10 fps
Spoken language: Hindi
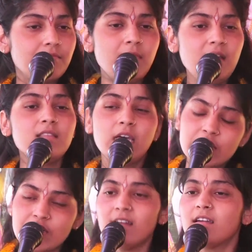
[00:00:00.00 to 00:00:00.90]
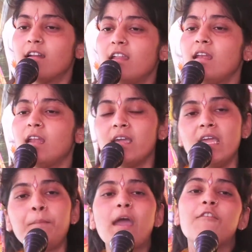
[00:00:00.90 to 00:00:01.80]
मेरे दर्शन करने
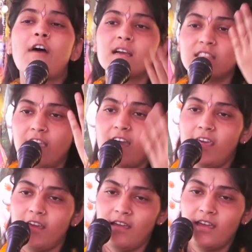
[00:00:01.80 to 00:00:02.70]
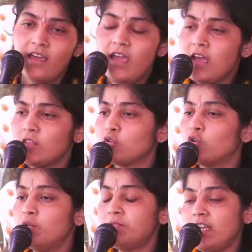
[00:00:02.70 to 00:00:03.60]
नंगे पैर भागते आ रहे हैं तो
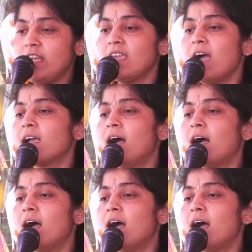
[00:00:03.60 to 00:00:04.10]
ध्रुव जी ने क्या